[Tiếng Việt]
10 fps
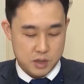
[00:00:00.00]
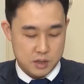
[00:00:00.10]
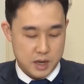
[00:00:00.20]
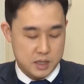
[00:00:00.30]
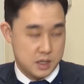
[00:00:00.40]

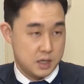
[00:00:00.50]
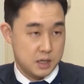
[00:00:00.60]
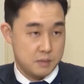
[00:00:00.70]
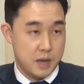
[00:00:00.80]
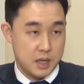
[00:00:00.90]
phải được điều
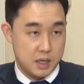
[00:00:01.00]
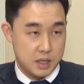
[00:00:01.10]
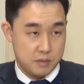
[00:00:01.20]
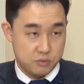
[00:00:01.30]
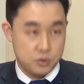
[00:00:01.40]
chỉnh, đồng
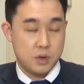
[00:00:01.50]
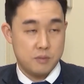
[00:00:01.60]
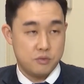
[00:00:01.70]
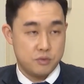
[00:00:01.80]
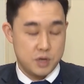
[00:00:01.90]
thời đảm
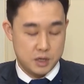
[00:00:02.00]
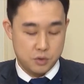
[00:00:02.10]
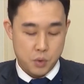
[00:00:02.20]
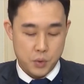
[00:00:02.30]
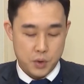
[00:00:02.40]
bảo các
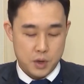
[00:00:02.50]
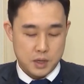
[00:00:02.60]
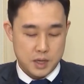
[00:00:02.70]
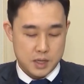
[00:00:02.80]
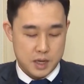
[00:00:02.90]
buổi tư vấn
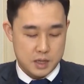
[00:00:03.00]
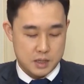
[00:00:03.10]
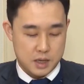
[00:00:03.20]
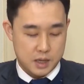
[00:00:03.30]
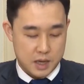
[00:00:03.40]
và nghỉ
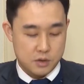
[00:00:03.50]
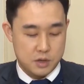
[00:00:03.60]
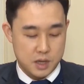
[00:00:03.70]
phép có lương.